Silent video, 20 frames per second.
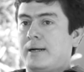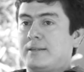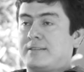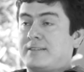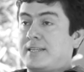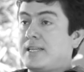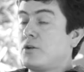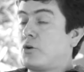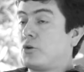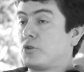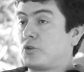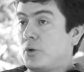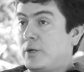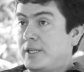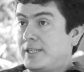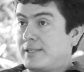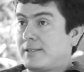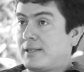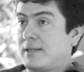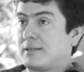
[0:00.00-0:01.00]
cinco
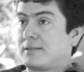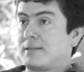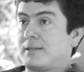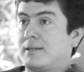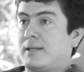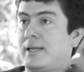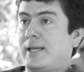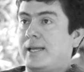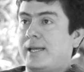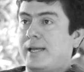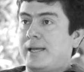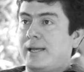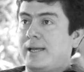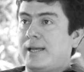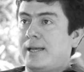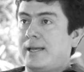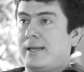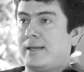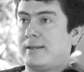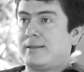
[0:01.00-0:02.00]
solistas
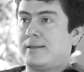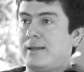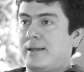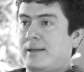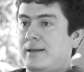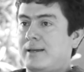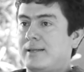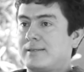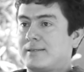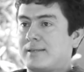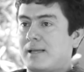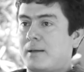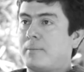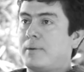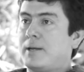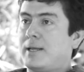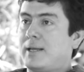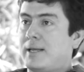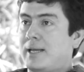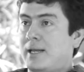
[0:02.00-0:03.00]
eh, del
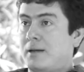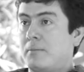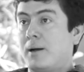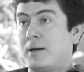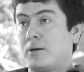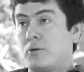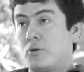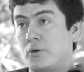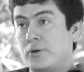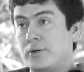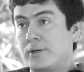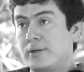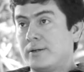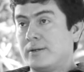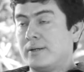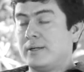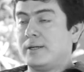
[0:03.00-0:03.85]
ensamble El Balcón,